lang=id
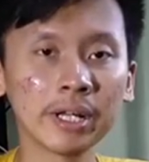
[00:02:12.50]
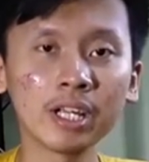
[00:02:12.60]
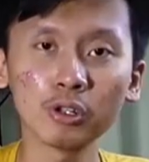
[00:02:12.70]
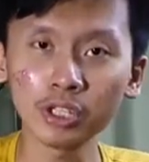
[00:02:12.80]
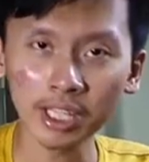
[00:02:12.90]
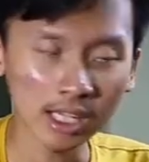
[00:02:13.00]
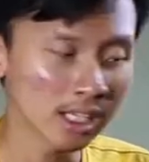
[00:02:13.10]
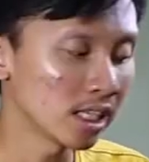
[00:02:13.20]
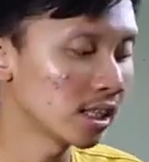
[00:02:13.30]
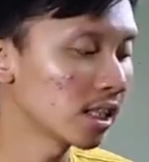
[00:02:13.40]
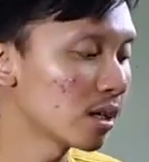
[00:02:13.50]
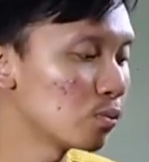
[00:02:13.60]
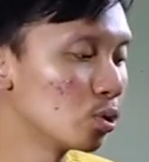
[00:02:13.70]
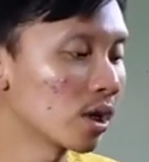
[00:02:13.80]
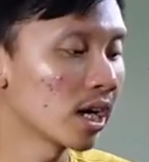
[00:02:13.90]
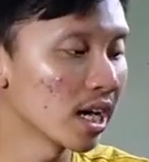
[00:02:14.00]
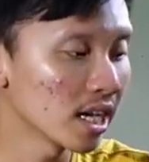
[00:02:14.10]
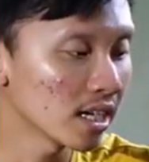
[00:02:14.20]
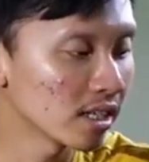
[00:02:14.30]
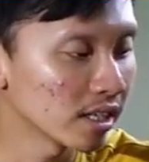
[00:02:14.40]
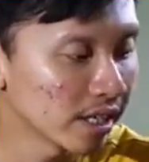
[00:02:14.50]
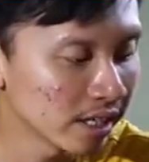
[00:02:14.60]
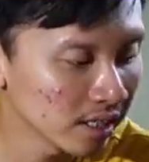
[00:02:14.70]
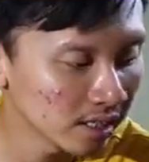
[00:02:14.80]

berikutnya kita buka ya